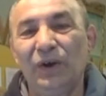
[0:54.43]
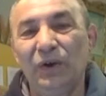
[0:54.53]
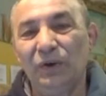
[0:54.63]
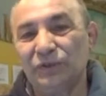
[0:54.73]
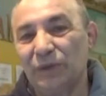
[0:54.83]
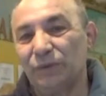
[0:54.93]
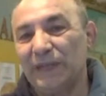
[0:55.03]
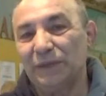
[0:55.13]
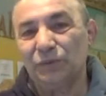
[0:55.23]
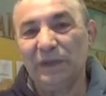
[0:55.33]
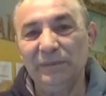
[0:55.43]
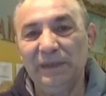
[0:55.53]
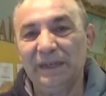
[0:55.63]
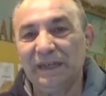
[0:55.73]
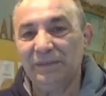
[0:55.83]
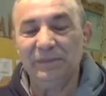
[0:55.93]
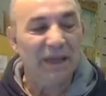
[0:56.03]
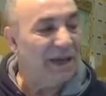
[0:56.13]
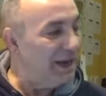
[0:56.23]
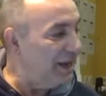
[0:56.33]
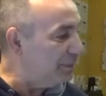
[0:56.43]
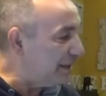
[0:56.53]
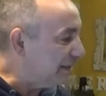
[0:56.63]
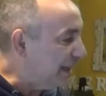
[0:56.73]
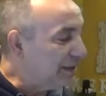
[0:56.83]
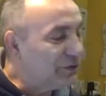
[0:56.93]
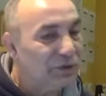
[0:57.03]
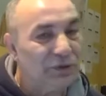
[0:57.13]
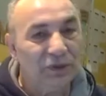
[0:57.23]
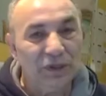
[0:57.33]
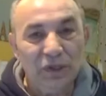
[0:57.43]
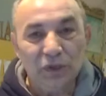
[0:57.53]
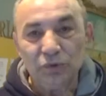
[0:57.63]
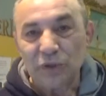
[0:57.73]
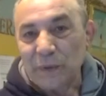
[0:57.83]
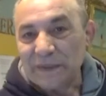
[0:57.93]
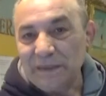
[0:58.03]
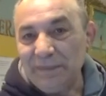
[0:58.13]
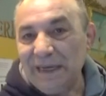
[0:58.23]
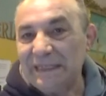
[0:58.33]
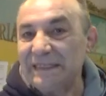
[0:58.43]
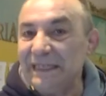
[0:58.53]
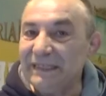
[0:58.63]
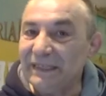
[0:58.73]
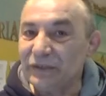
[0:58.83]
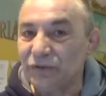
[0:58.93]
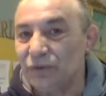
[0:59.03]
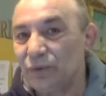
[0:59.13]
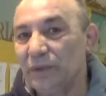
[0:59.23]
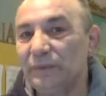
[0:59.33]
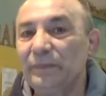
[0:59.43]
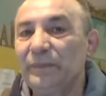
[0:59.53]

Ho salutato un'amica che mi ha prestato tutte queste belle sedie che sono qui.